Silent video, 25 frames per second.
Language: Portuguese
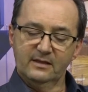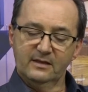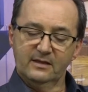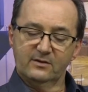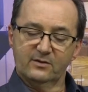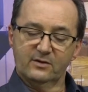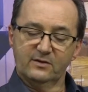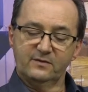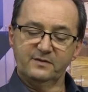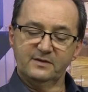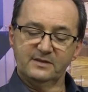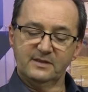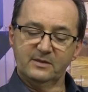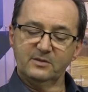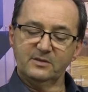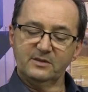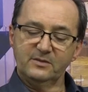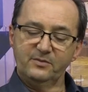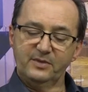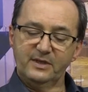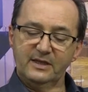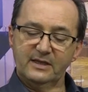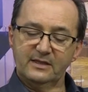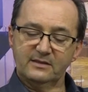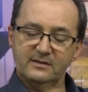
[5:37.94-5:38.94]
Nós fizemos em
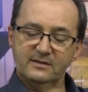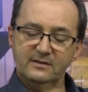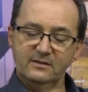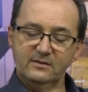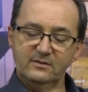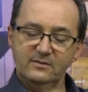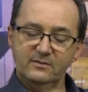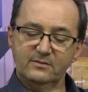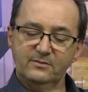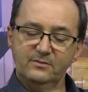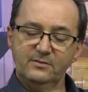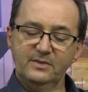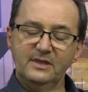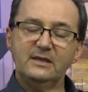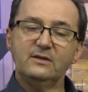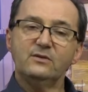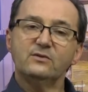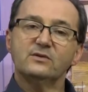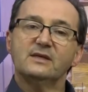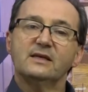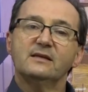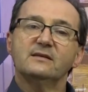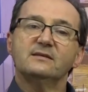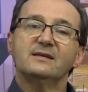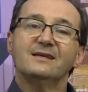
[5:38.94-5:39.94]
Pinhalzinho
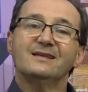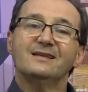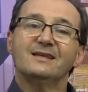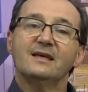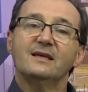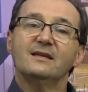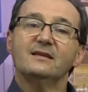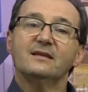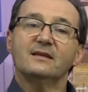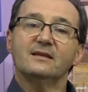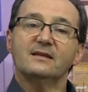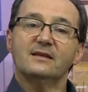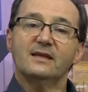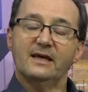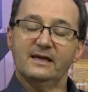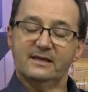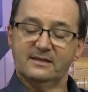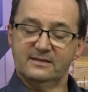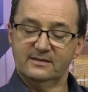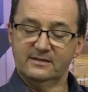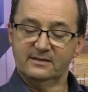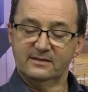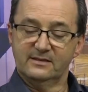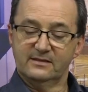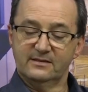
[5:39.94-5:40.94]
1.270
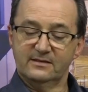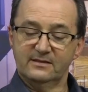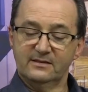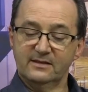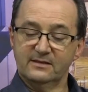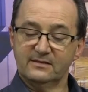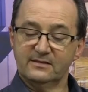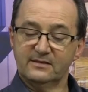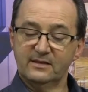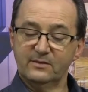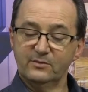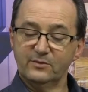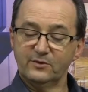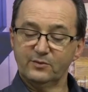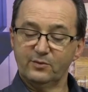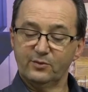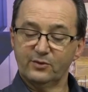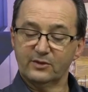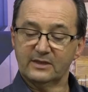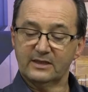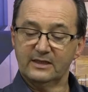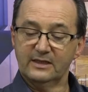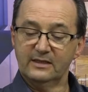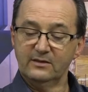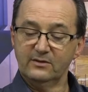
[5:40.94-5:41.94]
testes. Testamos,
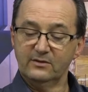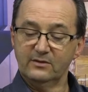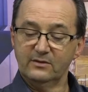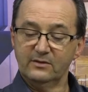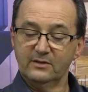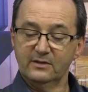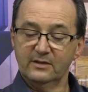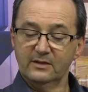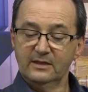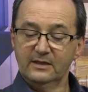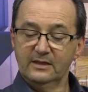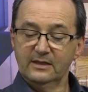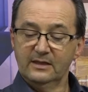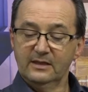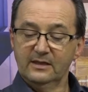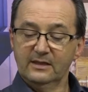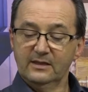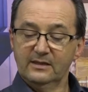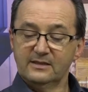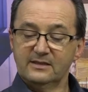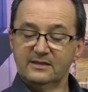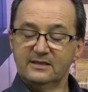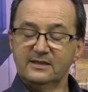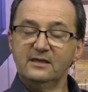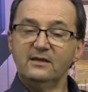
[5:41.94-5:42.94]
portanto,
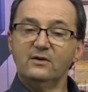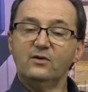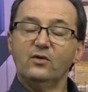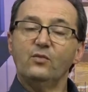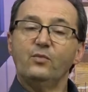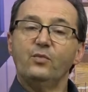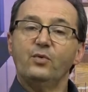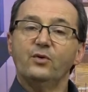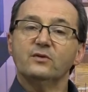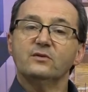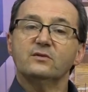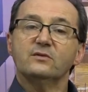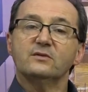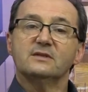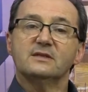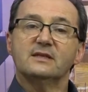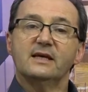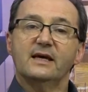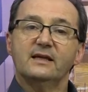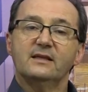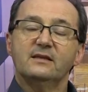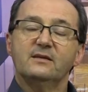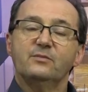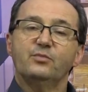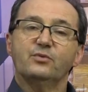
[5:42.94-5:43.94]

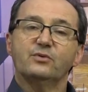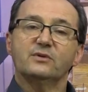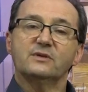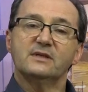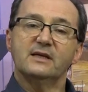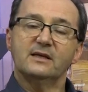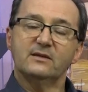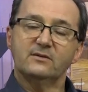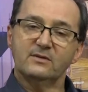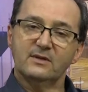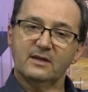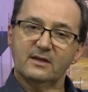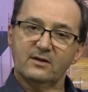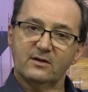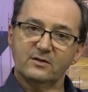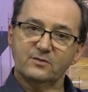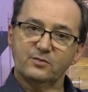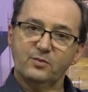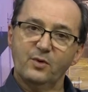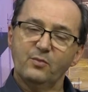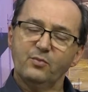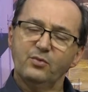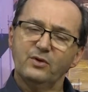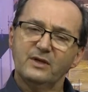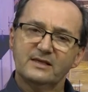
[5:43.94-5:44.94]
5,7% da nossa
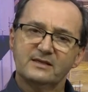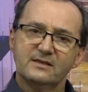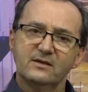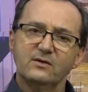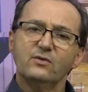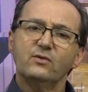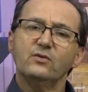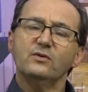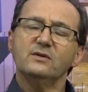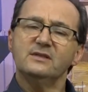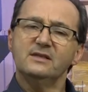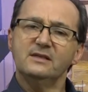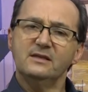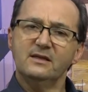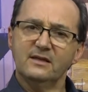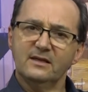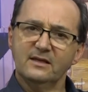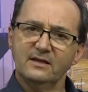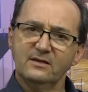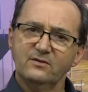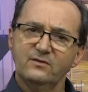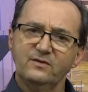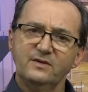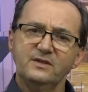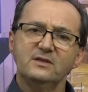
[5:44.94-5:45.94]
população,
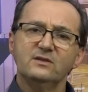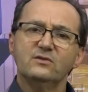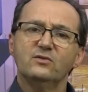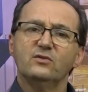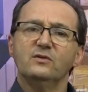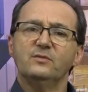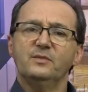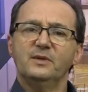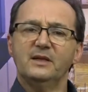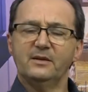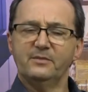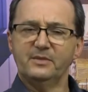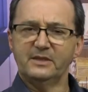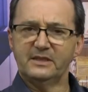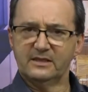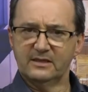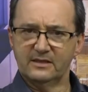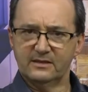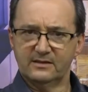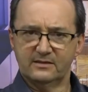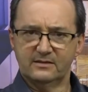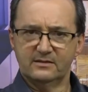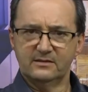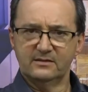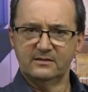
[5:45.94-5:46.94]
considerando 22 mil
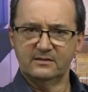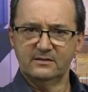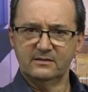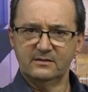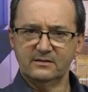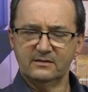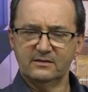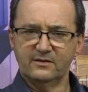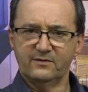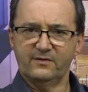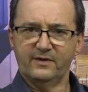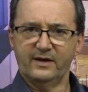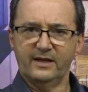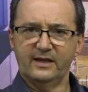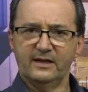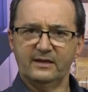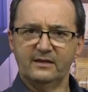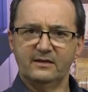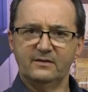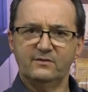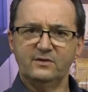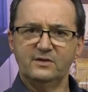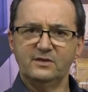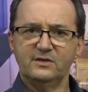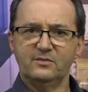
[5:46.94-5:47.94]
habitantes. Você uhum. fala
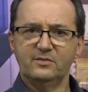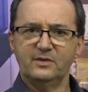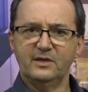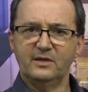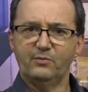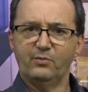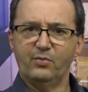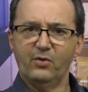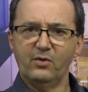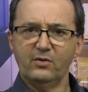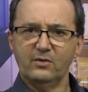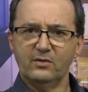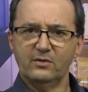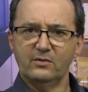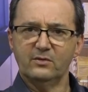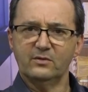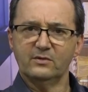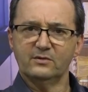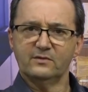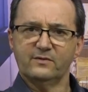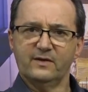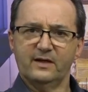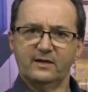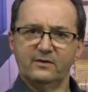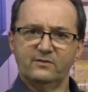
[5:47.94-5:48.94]
em 20 mil e pouco,
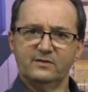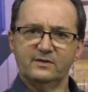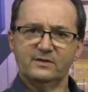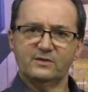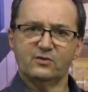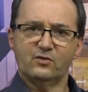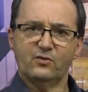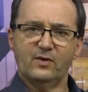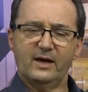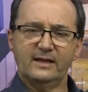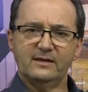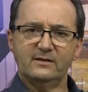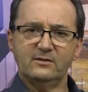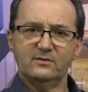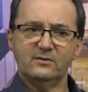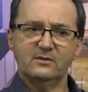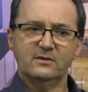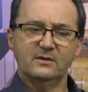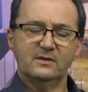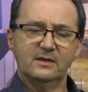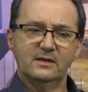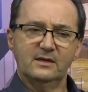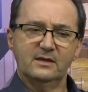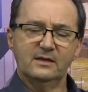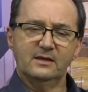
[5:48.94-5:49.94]
outros falam 24
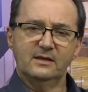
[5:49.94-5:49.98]
mil